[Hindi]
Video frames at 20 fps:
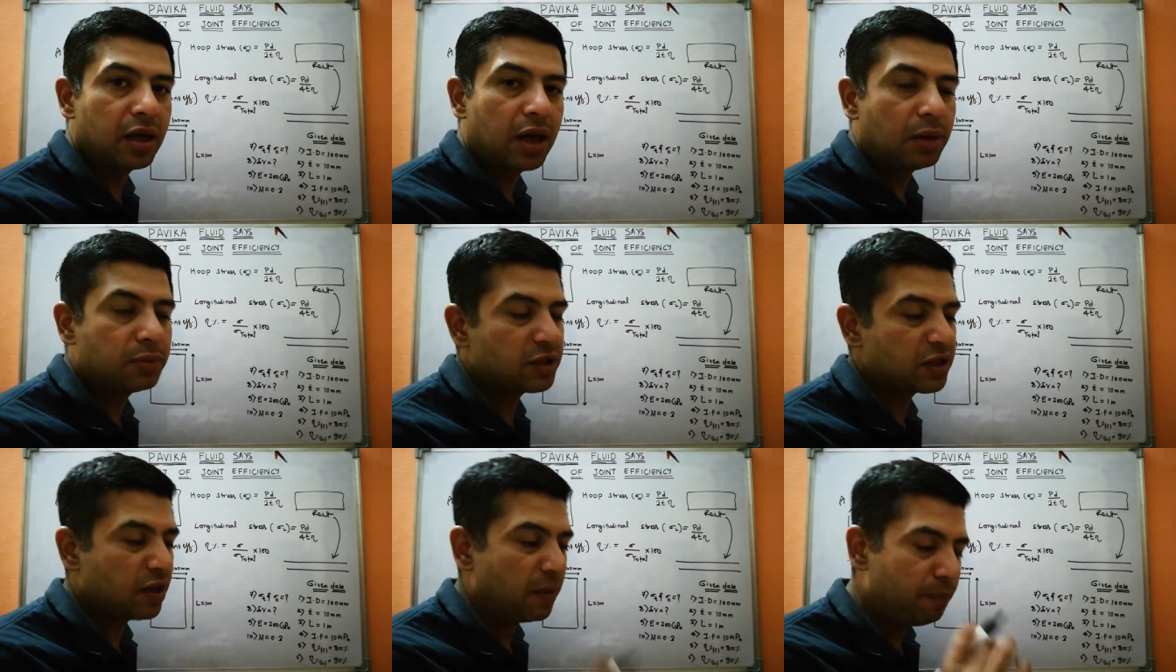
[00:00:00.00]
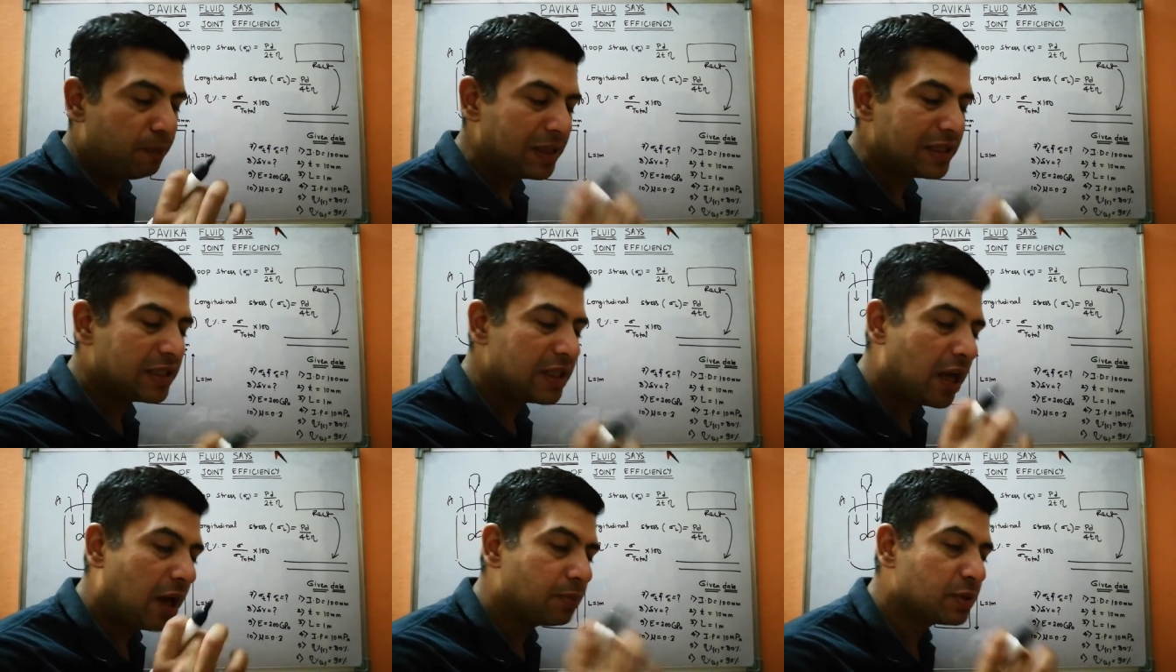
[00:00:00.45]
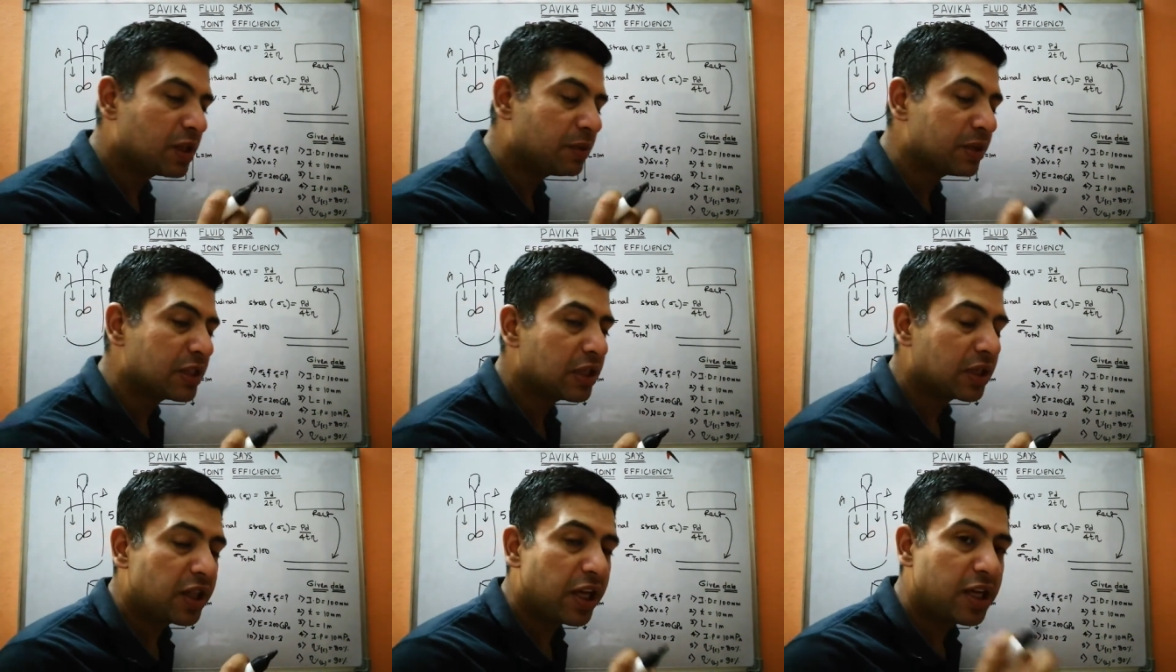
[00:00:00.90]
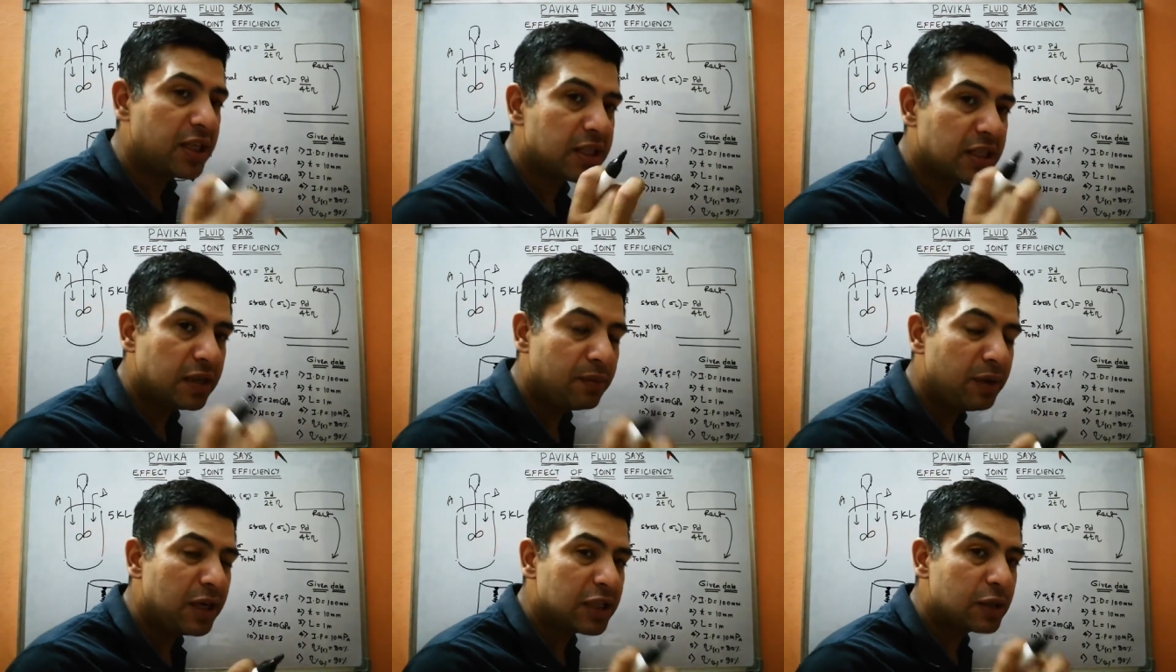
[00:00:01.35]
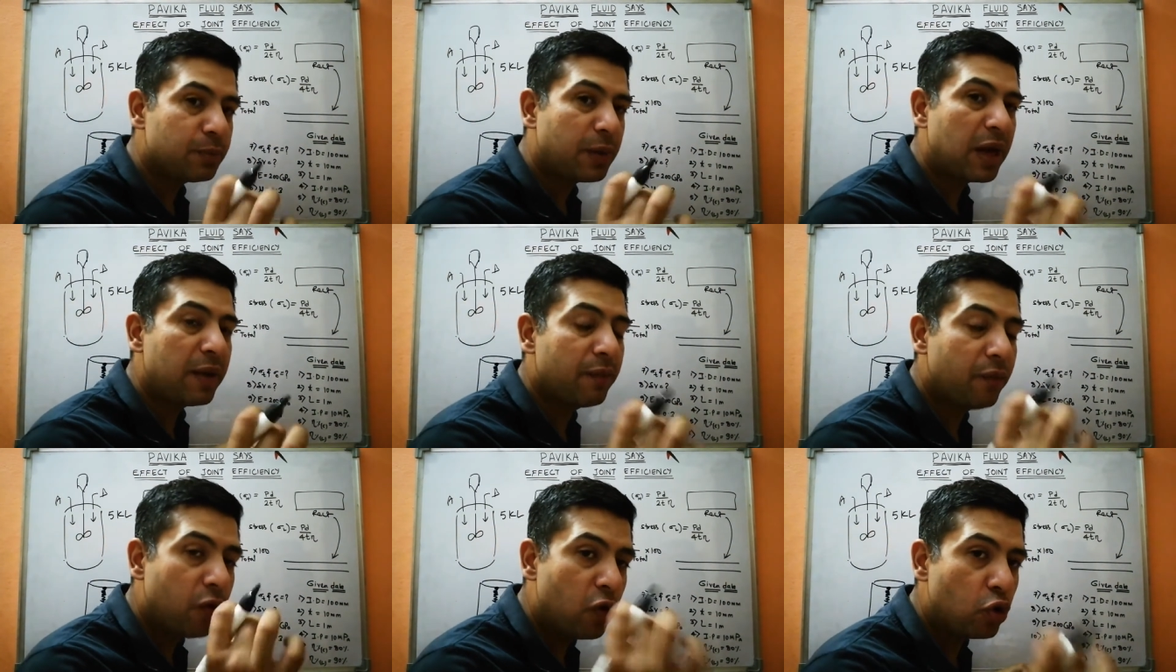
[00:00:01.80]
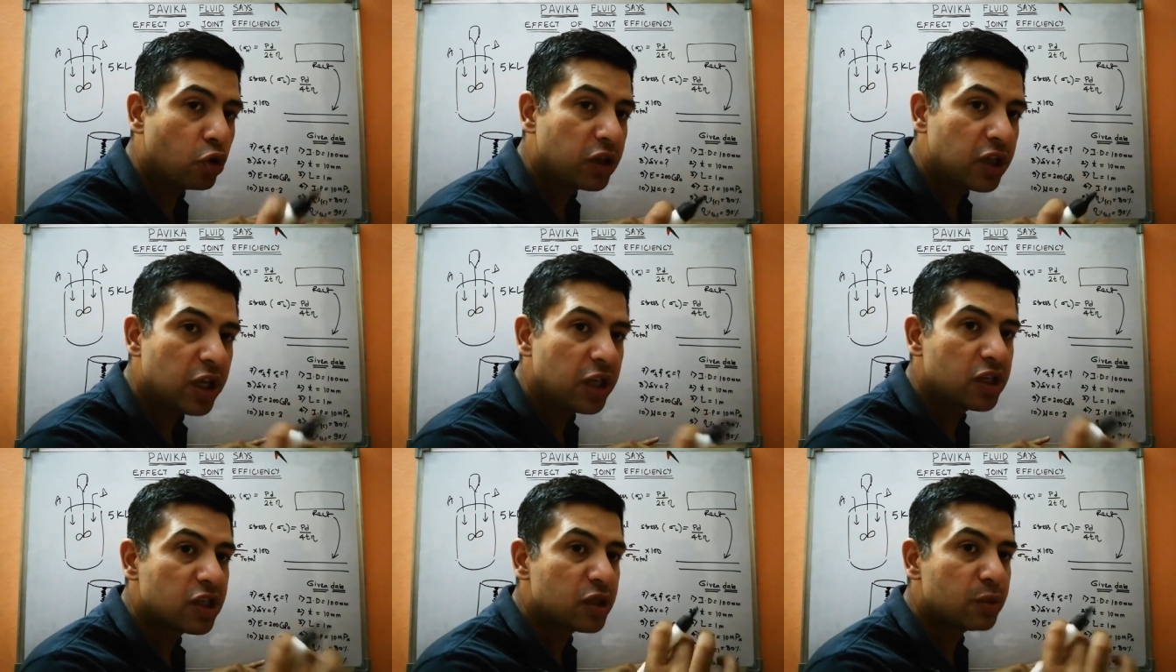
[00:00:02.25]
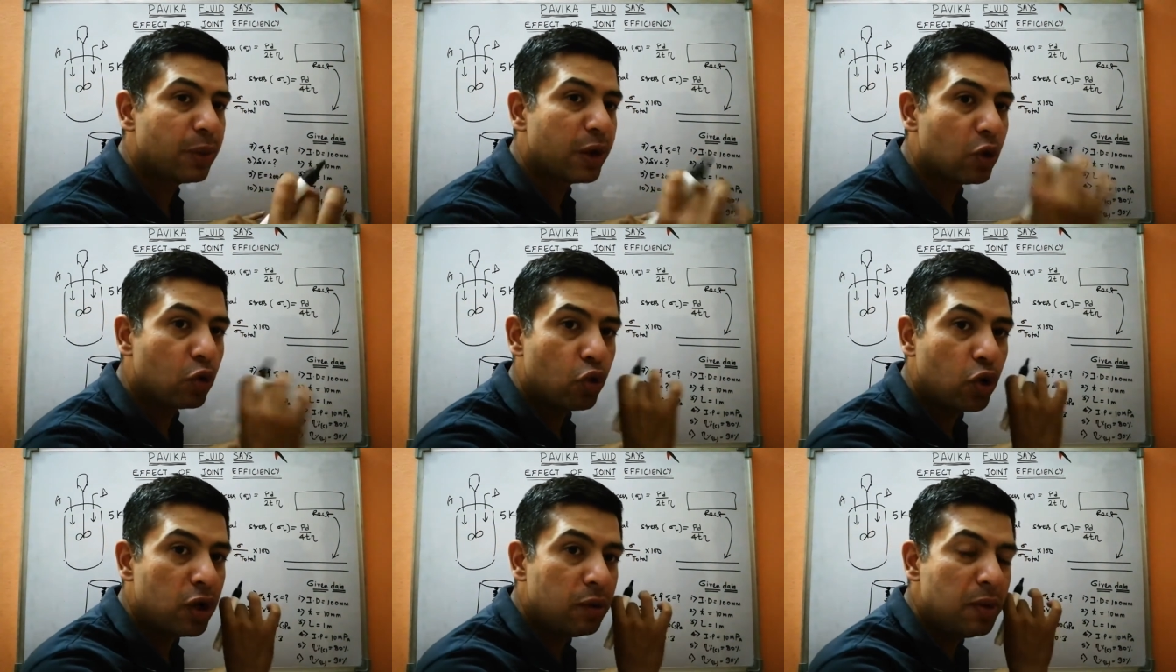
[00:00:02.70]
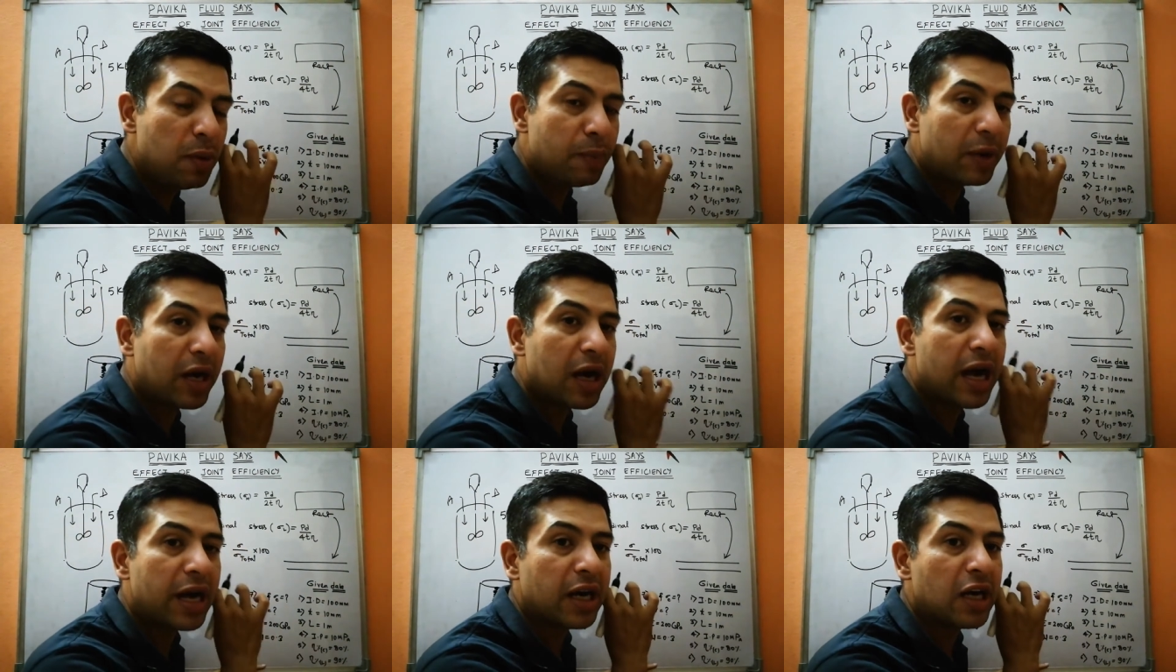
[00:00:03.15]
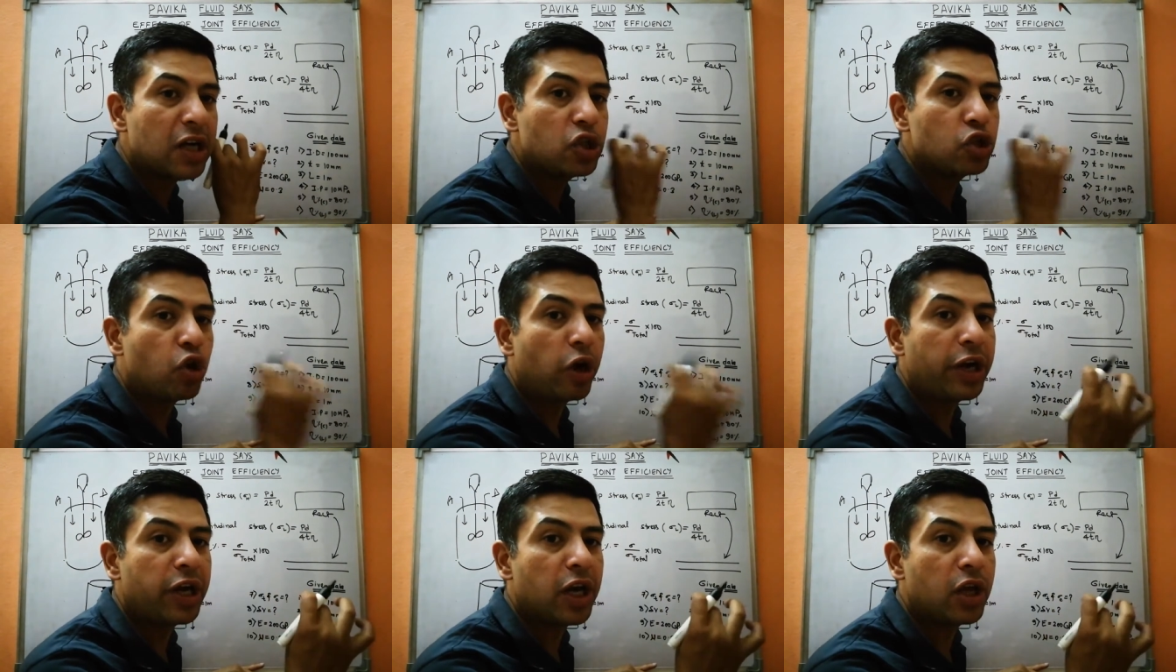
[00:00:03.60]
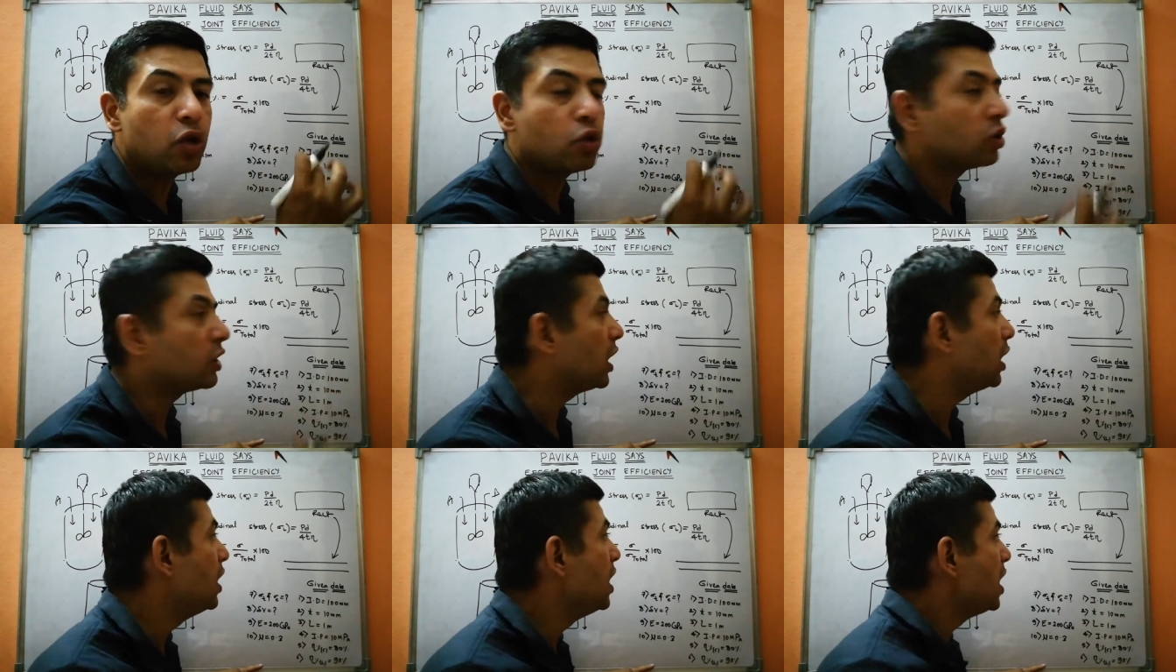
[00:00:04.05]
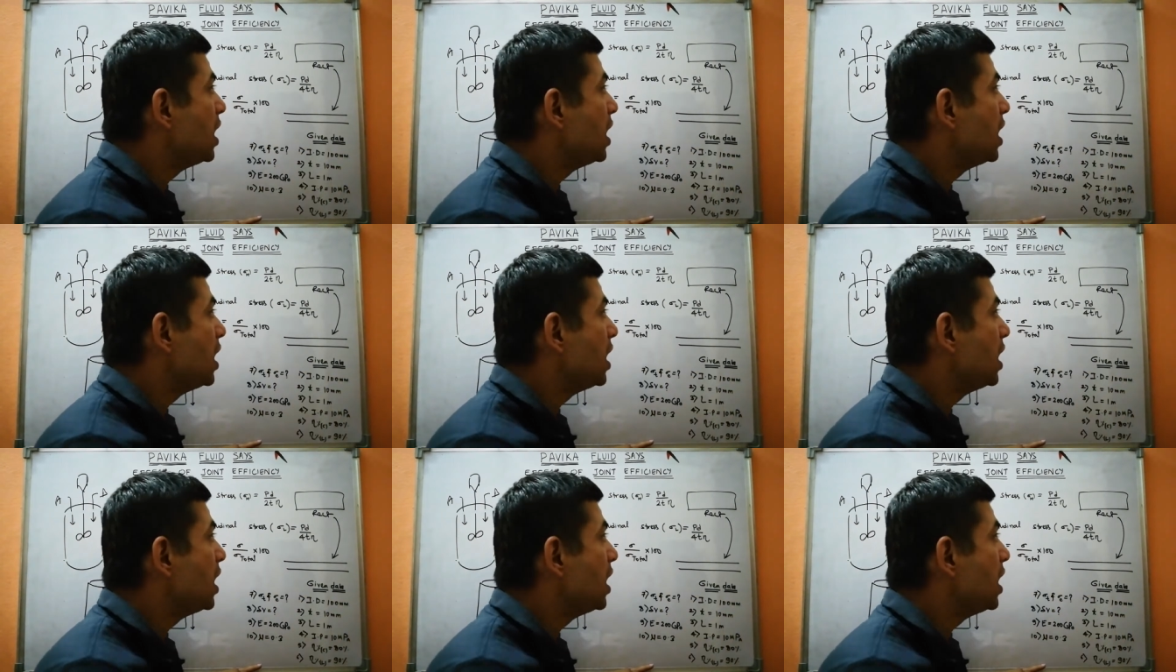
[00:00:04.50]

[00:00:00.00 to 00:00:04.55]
अब सिंपल सी आप समझ सकते हैं कि सीमलेस पाइप वो होती है जिसमें कोई भी प्रकार का ज्वाइंट नहीं होता